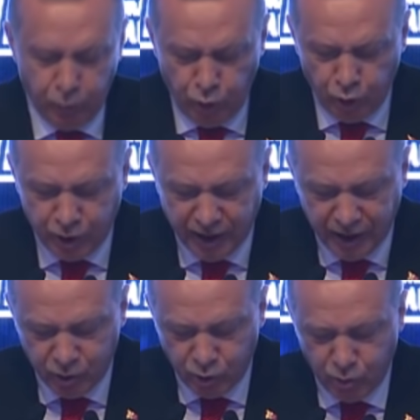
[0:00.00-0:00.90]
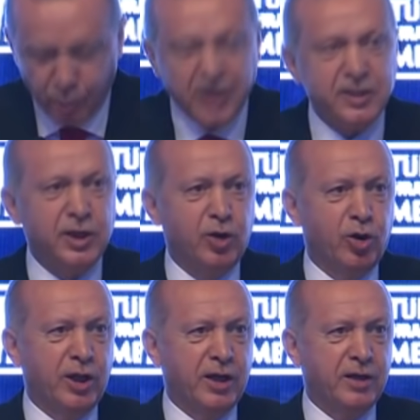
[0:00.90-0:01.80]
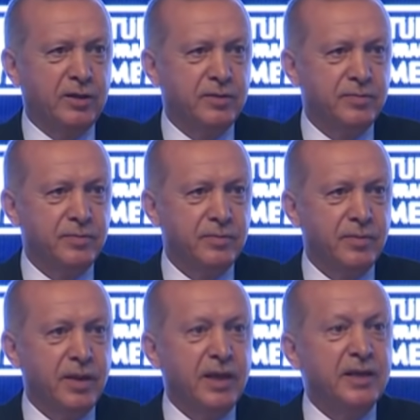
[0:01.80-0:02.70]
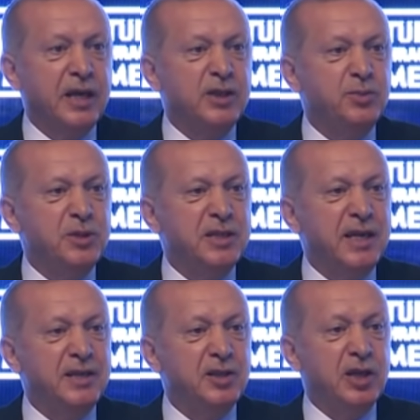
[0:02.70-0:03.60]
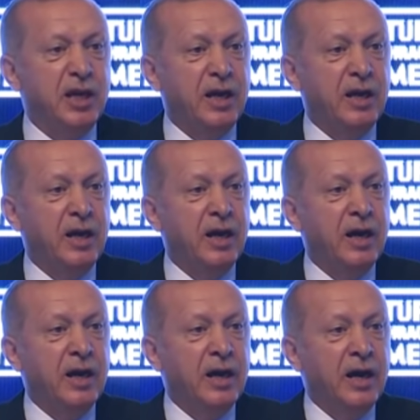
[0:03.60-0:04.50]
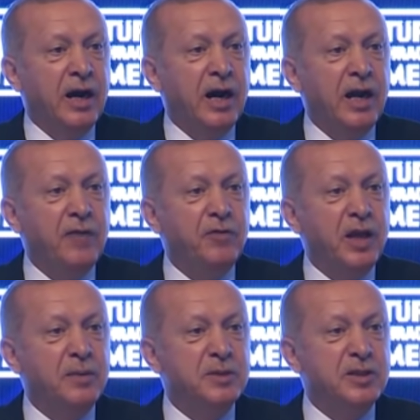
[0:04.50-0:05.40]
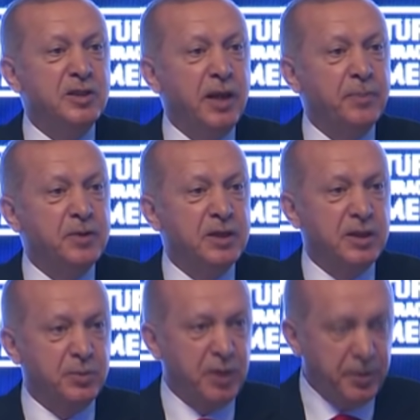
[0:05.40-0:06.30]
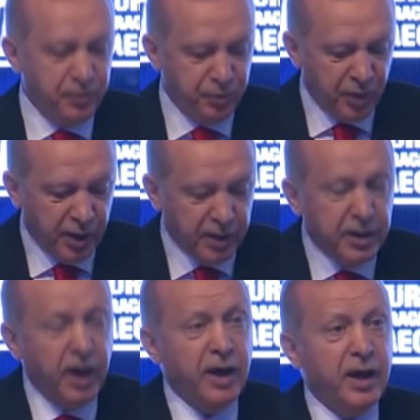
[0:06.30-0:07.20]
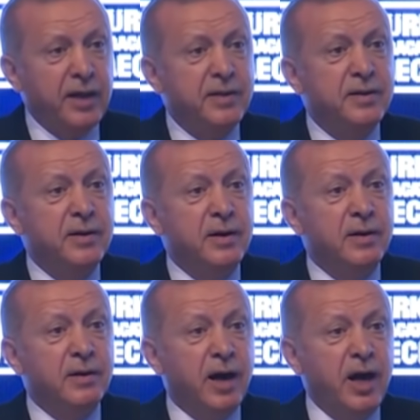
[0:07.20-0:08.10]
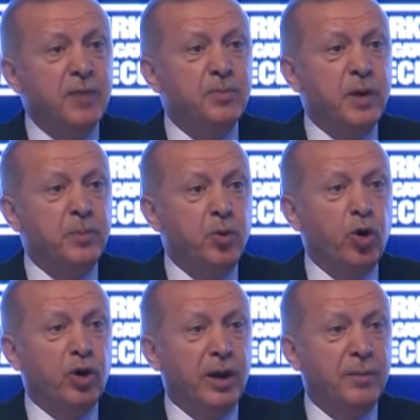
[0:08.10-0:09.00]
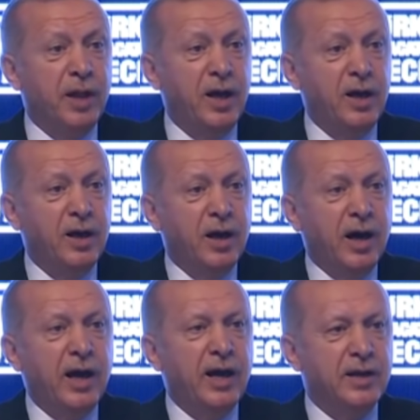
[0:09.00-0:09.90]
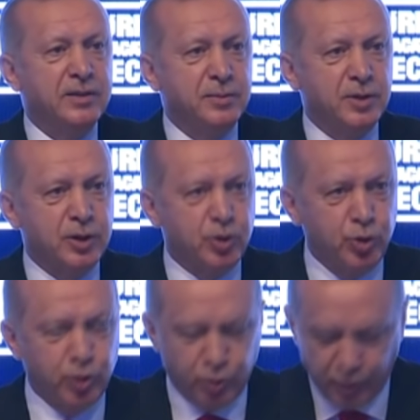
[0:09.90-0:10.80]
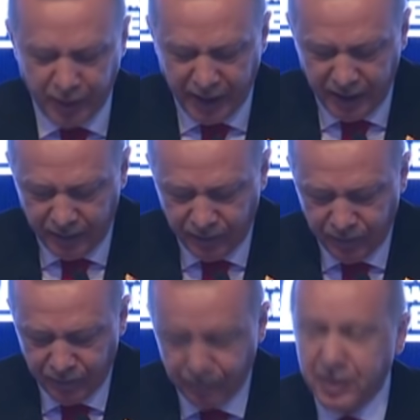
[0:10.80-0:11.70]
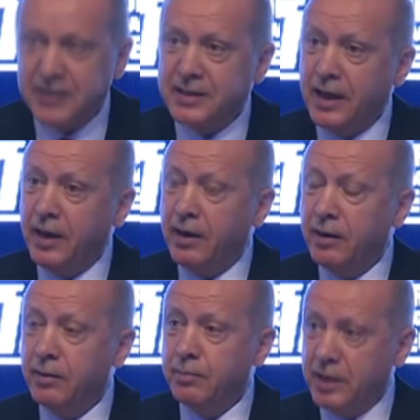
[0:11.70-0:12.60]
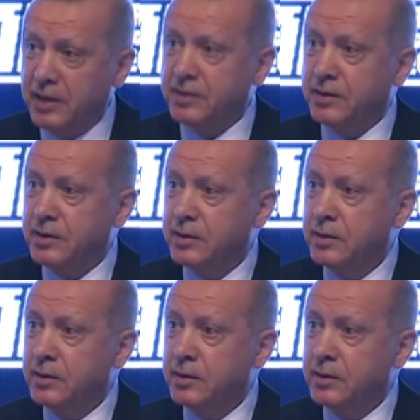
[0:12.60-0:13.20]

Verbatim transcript: Bu ülkenin cumhurbaşkanı olarak geçmişte nice haleflerimizin yaptığı gibi gayet rahat bir programla hayatımızı sürdürmeyi biz de bilirdik.